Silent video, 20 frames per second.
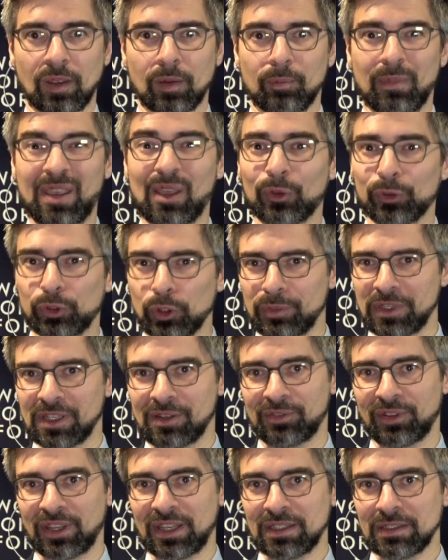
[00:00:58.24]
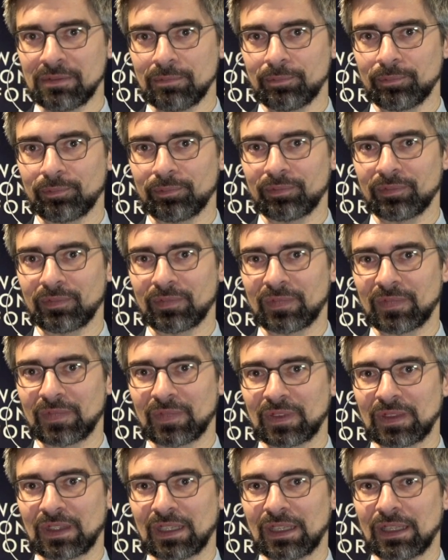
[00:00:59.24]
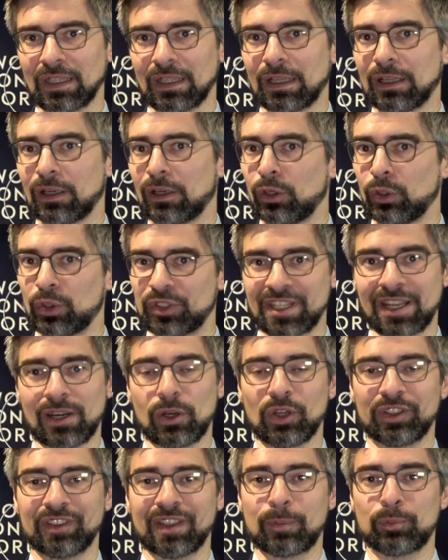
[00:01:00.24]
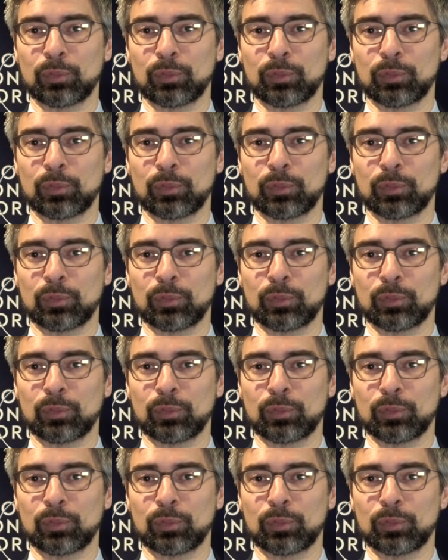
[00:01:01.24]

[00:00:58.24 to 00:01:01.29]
Mais en 2020, le dialogue n'est